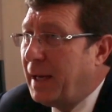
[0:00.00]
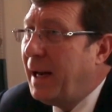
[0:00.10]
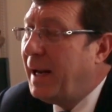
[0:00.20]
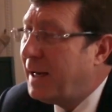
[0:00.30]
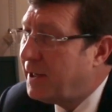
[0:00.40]

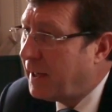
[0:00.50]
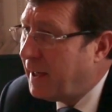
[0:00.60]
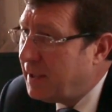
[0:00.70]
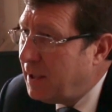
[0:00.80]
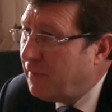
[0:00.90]
quelle est
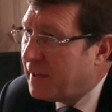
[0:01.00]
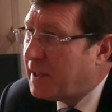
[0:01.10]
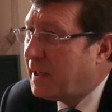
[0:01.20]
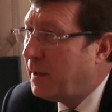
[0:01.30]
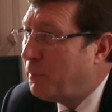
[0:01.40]
l'alternative à
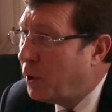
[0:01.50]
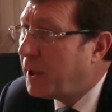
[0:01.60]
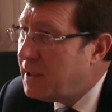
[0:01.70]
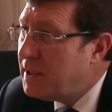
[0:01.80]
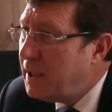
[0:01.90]
cette
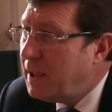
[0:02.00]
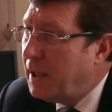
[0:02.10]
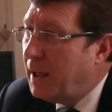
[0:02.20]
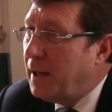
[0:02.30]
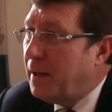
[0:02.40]

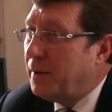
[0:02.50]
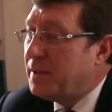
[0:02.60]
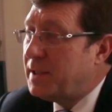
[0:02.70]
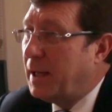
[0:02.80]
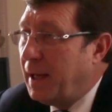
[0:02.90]
hypocrisie
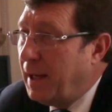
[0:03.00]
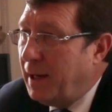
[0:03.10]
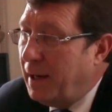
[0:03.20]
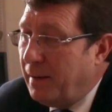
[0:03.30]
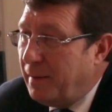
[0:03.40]

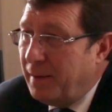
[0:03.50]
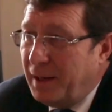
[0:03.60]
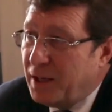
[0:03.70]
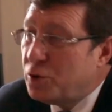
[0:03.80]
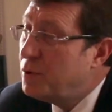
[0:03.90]
C'est
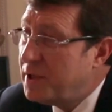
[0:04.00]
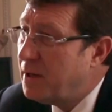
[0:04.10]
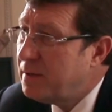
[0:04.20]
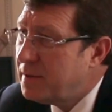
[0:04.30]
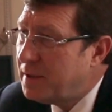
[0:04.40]

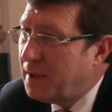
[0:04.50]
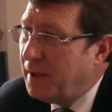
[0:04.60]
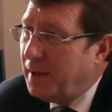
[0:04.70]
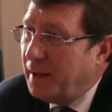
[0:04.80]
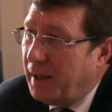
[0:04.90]
l'insouciance
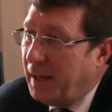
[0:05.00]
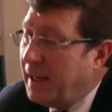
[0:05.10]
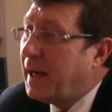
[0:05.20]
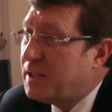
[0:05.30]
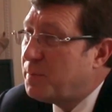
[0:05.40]
et
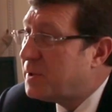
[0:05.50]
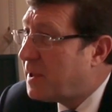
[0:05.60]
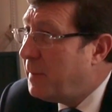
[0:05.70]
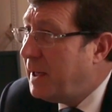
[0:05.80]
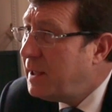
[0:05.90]

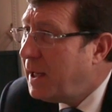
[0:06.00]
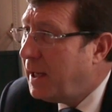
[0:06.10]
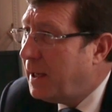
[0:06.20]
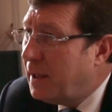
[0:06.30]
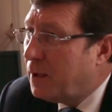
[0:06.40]

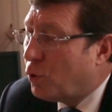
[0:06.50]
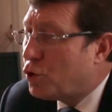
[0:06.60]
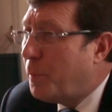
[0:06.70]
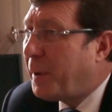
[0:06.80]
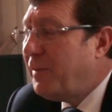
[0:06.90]
l'irresponsabilité.
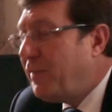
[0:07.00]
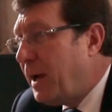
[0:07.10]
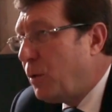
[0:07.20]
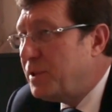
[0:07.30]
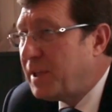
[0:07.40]
Donc je
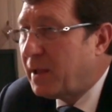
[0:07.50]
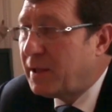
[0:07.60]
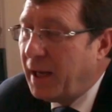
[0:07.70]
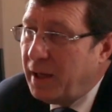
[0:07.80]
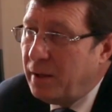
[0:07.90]
préfère une
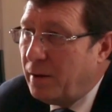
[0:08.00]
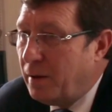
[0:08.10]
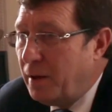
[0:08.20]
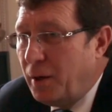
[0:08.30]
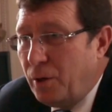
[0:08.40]
certaine,
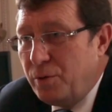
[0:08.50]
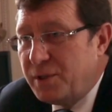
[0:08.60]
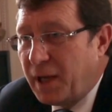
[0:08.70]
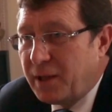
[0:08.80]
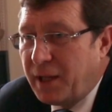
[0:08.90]
euh,
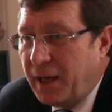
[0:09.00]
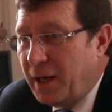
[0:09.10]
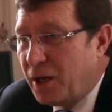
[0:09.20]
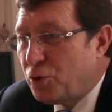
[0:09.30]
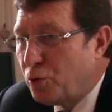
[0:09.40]
une
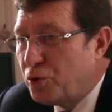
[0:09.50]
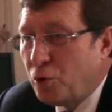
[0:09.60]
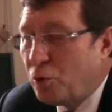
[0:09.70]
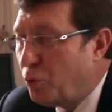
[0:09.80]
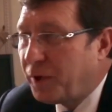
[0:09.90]
certaine
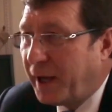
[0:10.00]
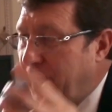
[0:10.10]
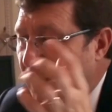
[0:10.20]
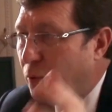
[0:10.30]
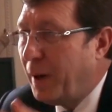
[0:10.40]
injonction
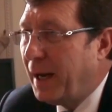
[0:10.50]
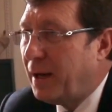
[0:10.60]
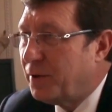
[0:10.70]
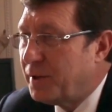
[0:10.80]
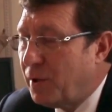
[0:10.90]

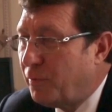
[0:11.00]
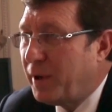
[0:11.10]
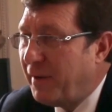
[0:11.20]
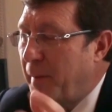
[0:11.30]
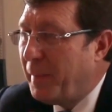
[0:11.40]
contradictoire en disant
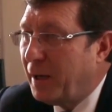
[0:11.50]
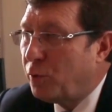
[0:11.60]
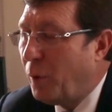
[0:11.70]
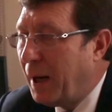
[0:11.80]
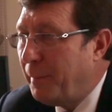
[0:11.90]
vous n'avez pas
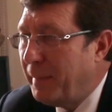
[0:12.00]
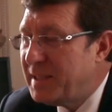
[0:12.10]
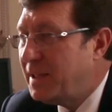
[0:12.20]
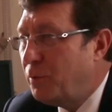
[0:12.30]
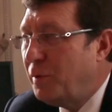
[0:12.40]
le droit,
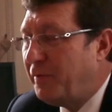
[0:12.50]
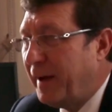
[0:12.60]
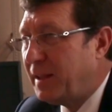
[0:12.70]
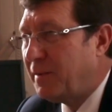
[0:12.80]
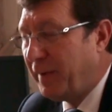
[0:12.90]
mais si vous le
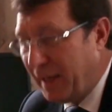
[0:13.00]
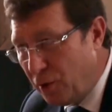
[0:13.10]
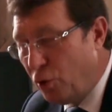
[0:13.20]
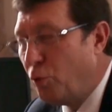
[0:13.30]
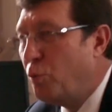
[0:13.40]
faites,
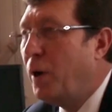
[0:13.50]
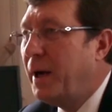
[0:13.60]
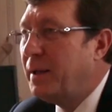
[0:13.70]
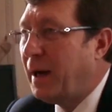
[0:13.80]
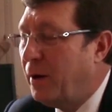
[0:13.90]
faites-le au
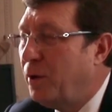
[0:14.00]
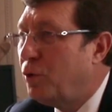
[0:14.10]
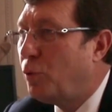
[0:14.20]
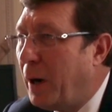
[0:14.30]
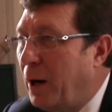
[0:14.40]
moins à un
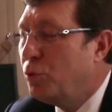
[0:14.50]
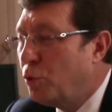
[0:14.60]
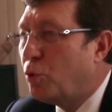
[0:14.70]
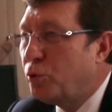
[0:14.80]
endroit où nous